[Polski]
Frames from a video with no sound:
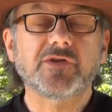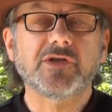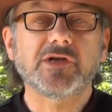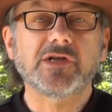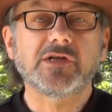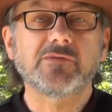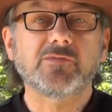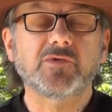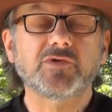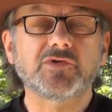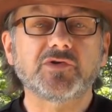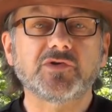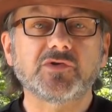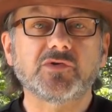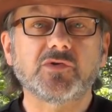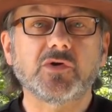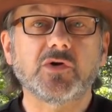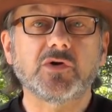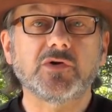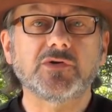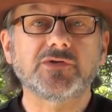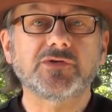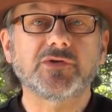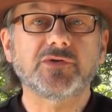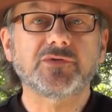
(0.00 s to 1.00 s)
w kolejnym odcinku
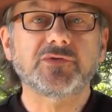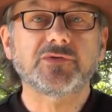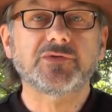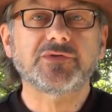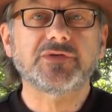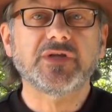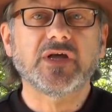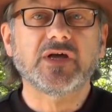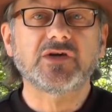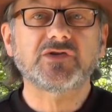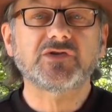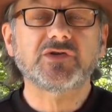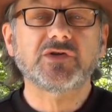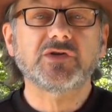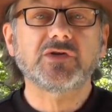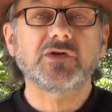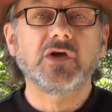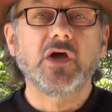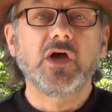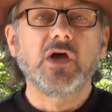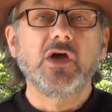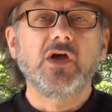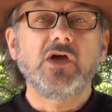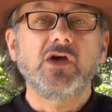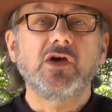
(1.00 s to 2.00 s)
Horyzontu Zdarzeń
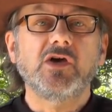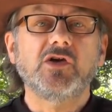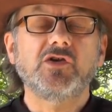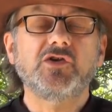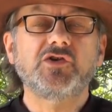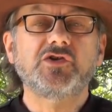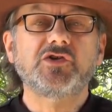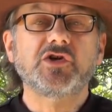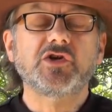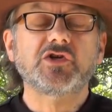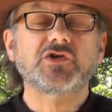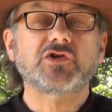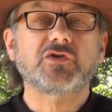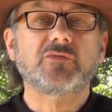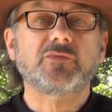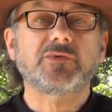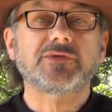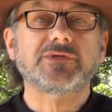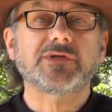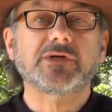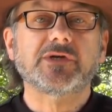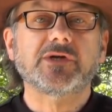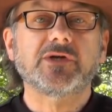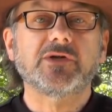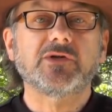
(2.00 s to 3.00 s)
i dzisiejszą
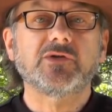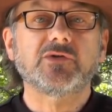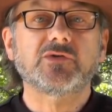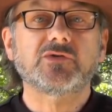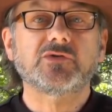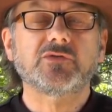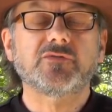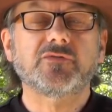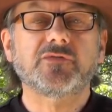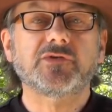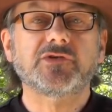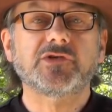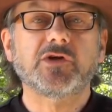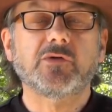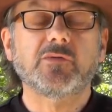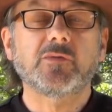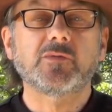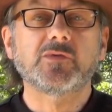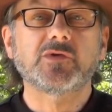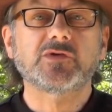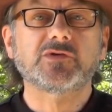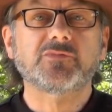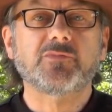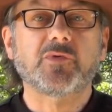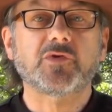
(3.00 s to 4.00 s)
mozaikę newsów
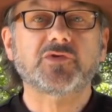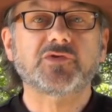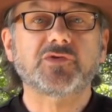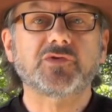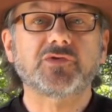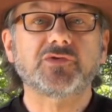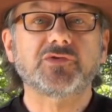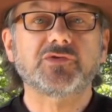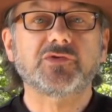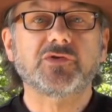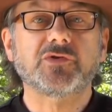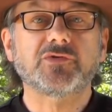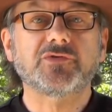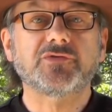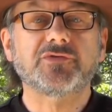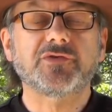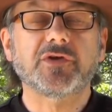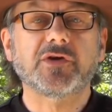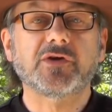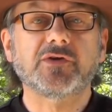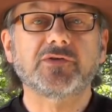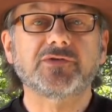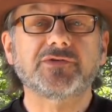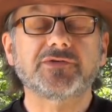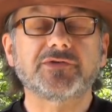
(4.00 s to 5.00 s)
chciałbym rozpocząć od
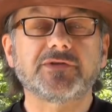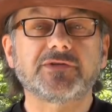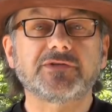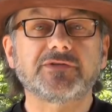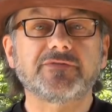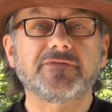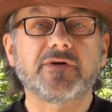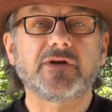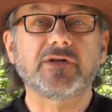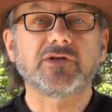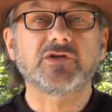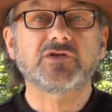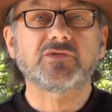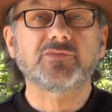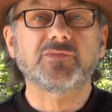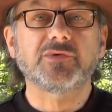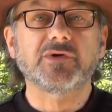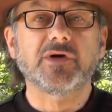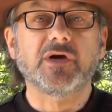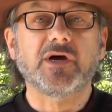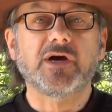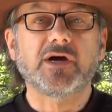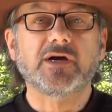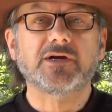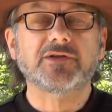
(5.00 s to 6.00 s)
tego, co
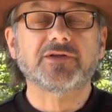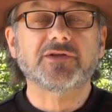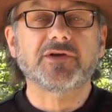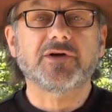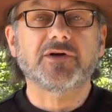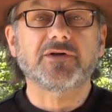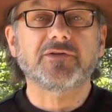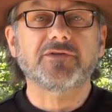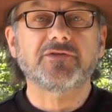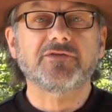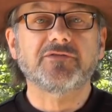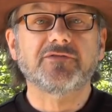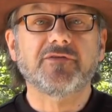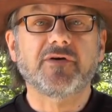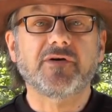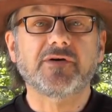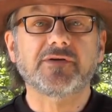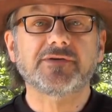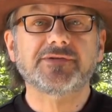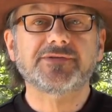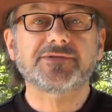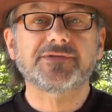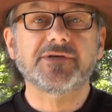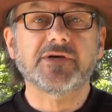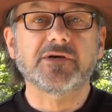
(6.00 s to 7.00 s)
nazywaliśmy akta
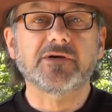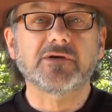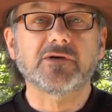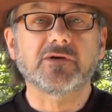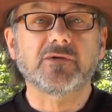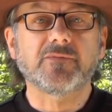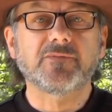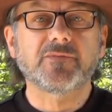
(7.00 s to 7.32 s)
2.0.